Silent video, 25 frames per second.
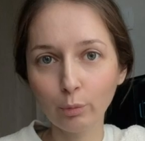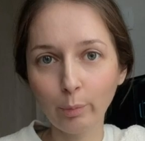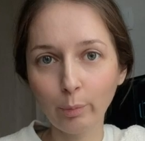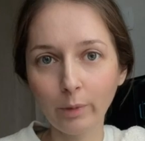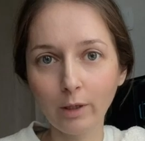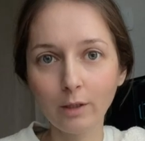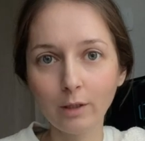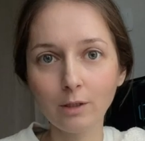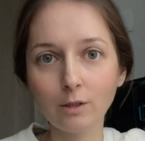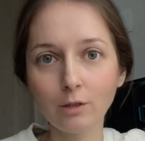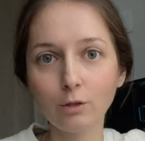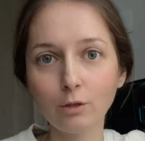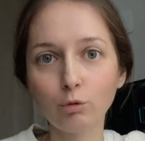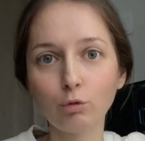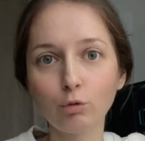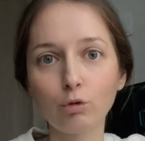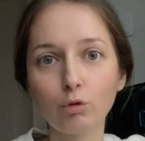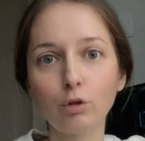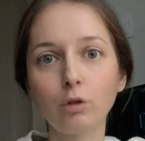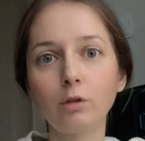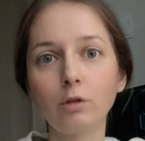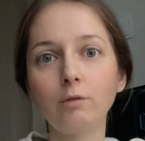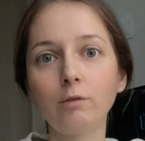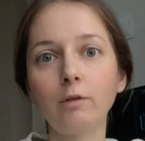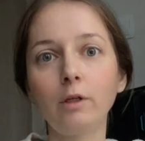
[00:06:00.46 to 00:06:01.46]
пройти, уж
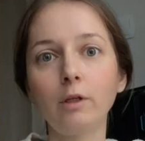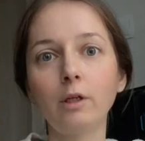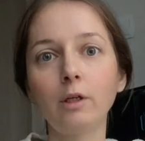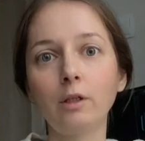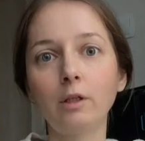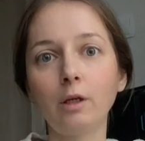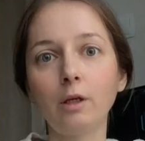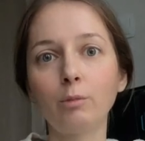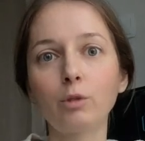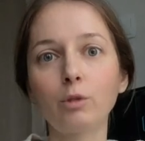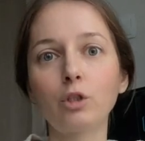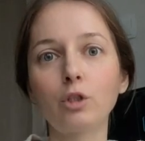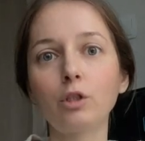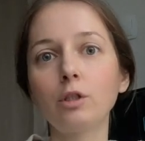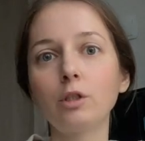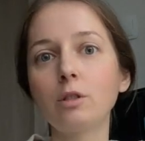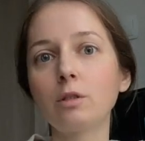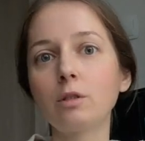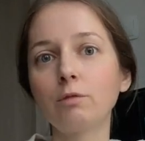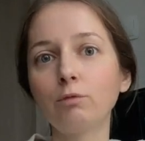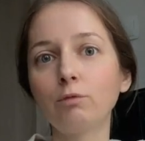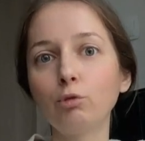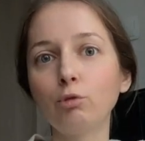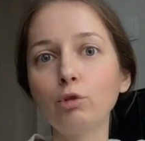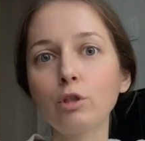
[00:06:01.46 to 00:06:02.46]
не говоря там
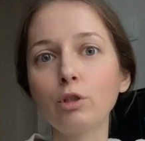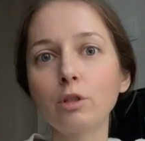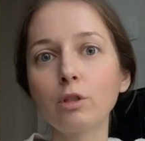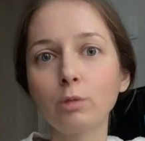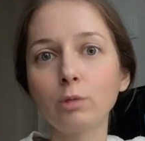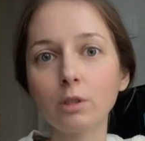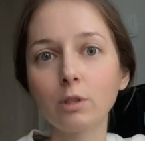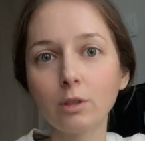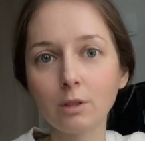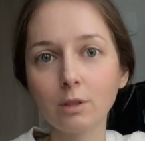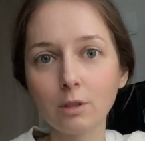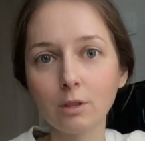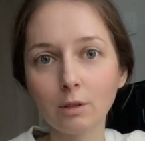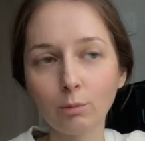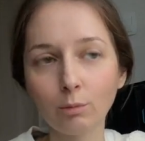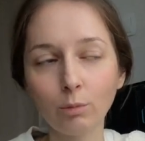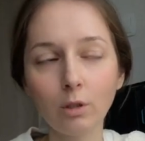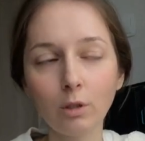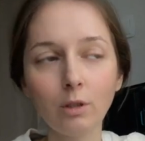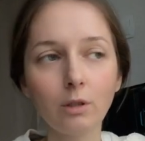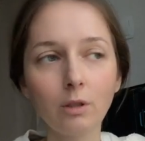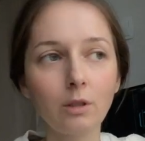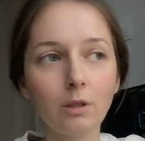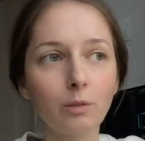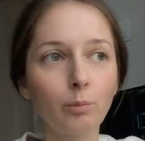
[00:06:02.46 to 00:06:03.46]
6-8
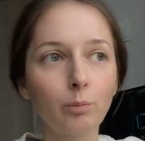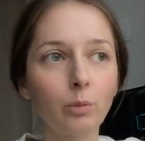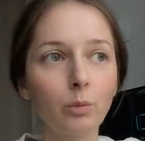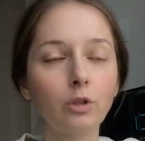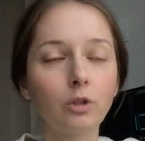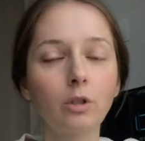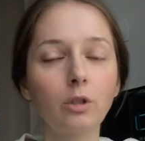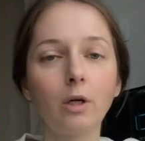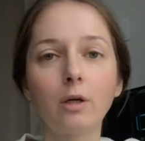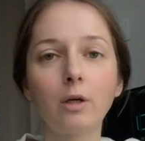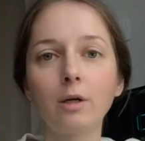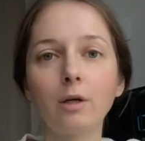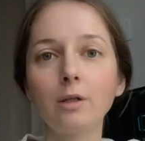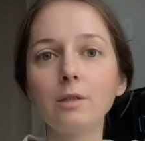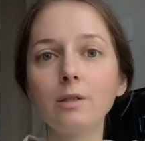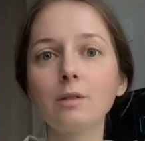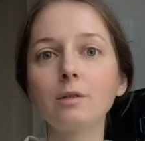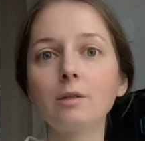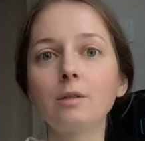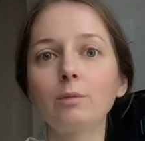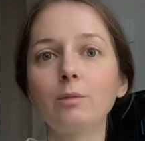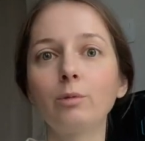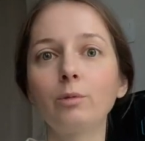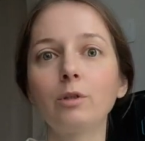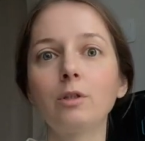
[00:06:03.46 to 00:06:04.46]
сантиметров, полтора
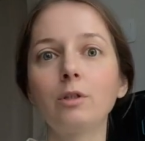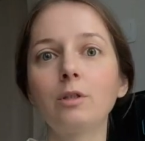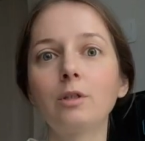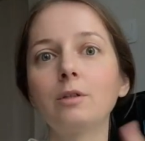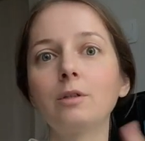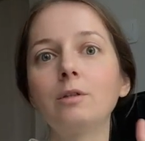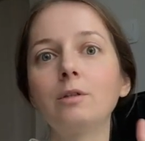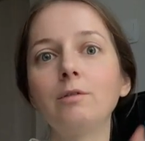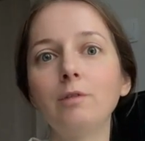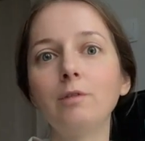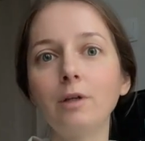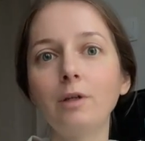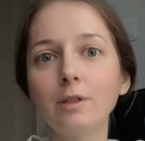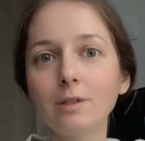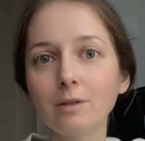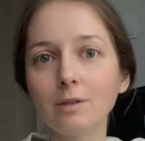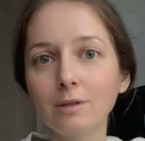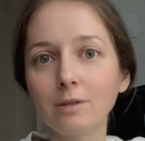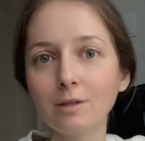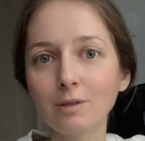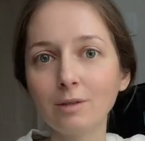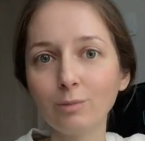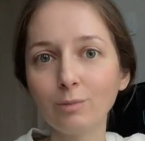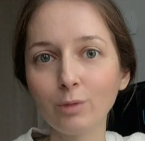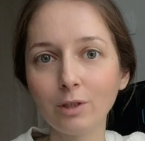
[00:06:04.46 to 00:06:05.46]
сантиметра и 2
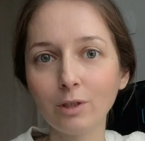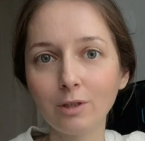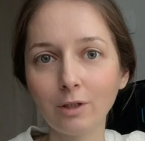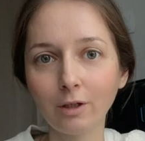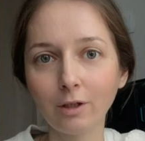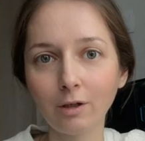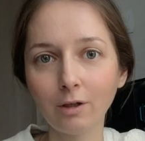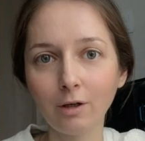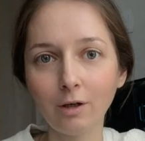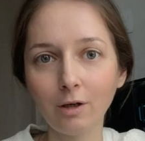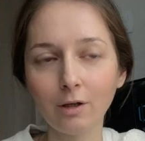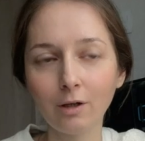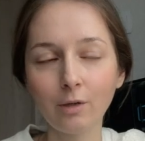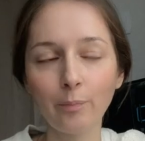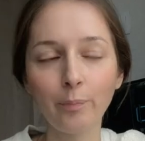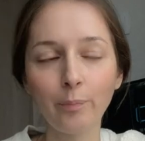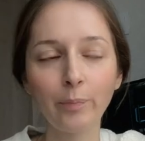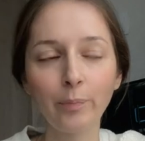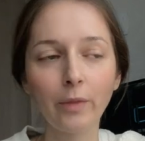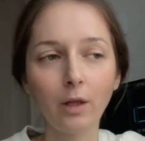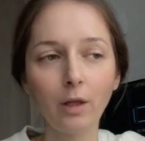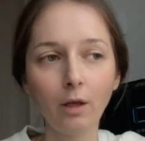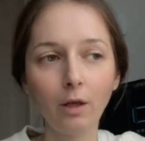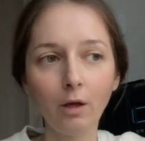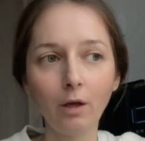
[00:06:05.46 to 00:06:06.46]
сантиметра, как
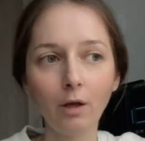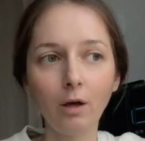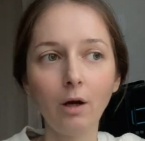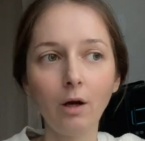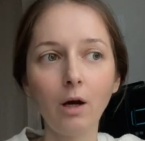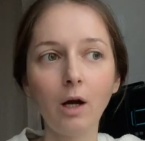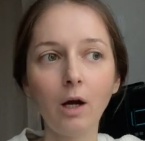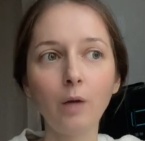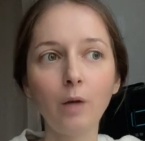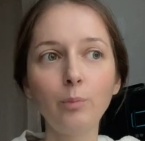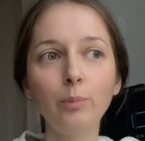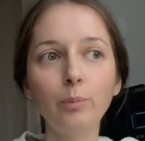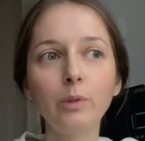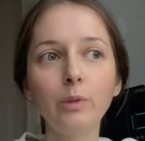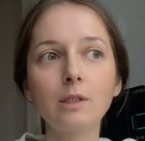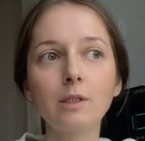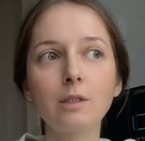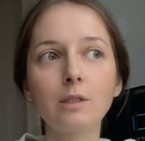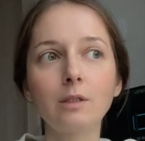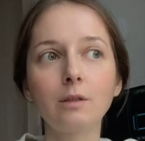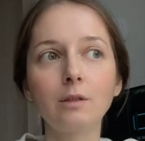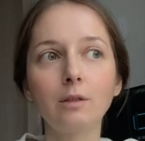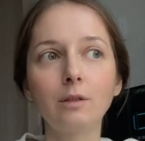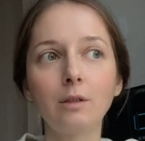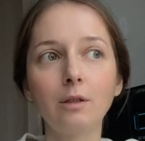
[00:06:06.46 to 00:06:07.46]

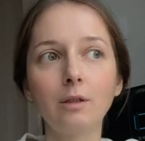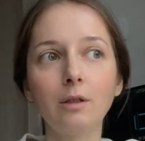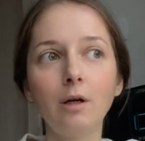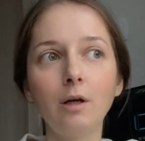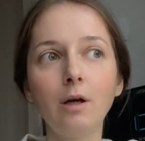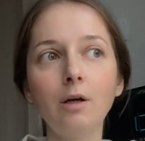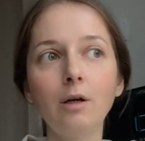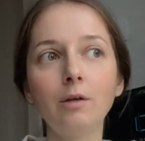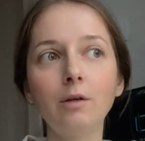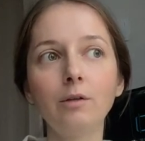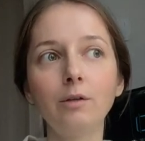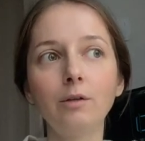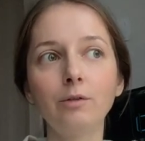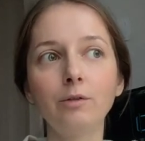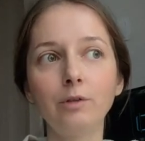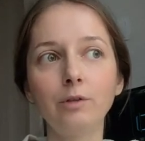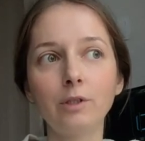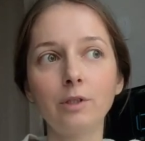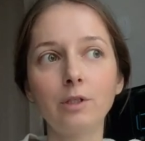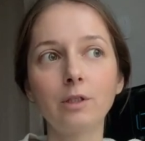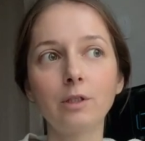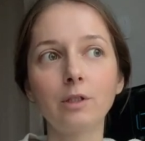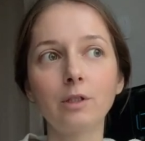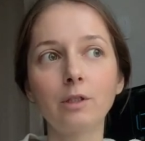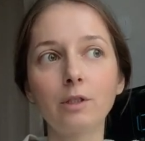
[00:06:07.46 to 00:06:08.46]
описано да, э, в
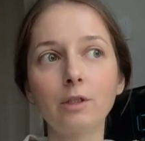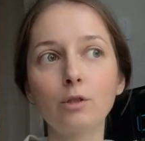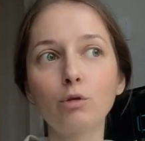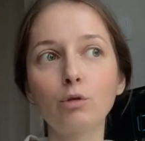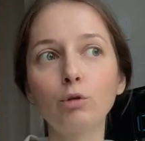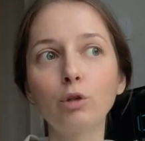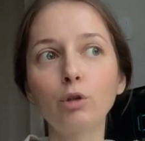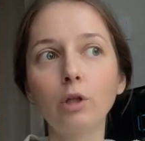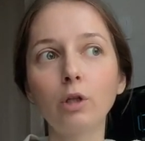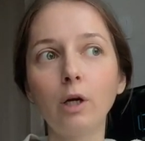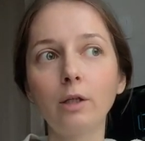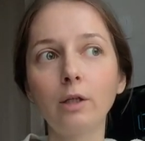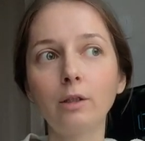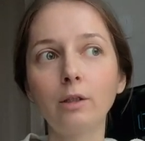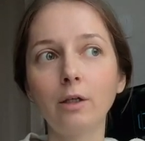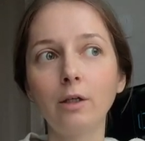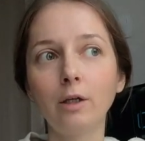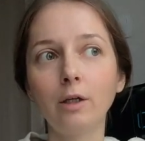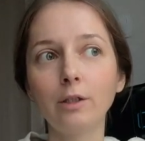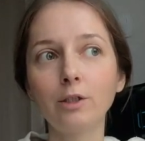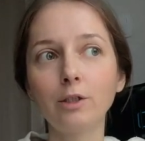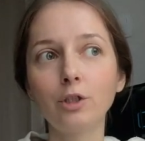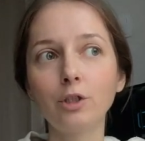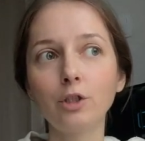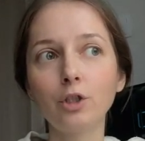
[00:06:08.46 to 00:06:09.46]
этих результатах
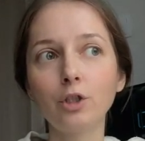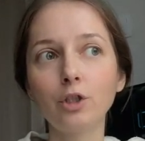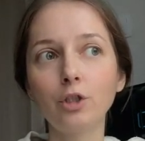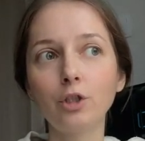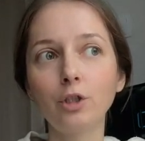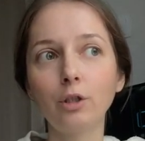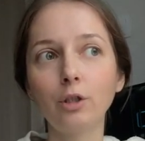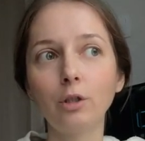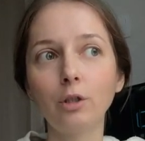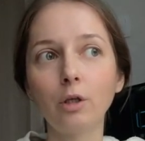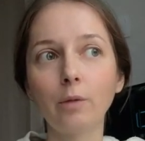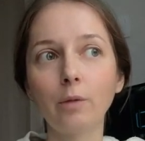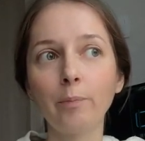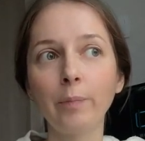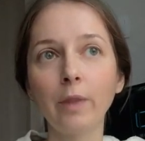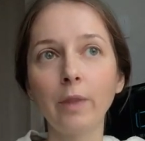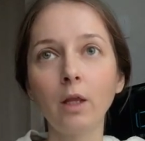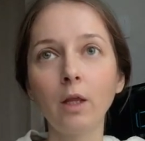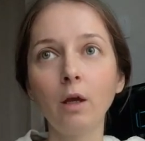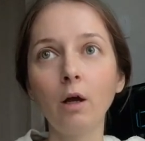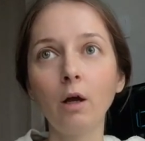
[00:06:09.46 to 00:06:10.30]
очищения.